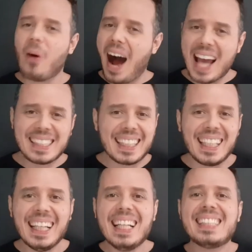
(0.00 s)

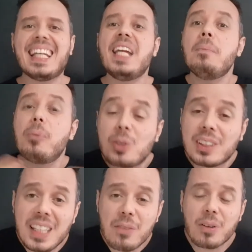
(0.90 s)
Einstein, seria
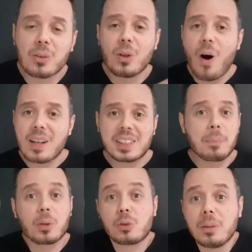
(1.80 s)
impossível nós que
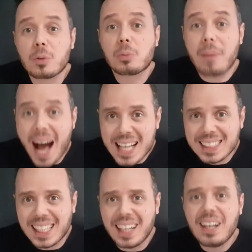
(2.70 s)
possuímos
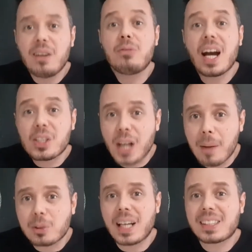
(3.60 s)
massa
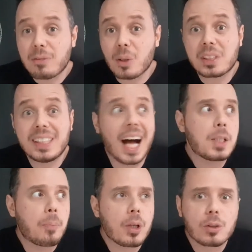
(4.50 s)
viajarmos a essa
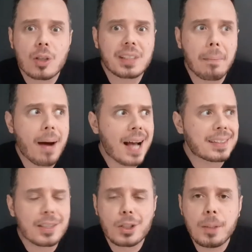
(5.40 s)
velocidade, pois nossa
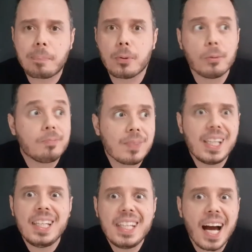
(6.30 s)
massa tipo
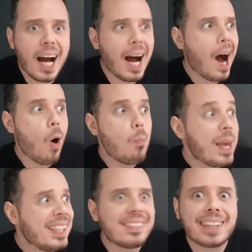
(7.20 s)
iria
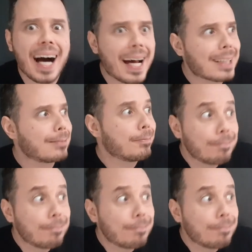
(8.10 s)
aumentar.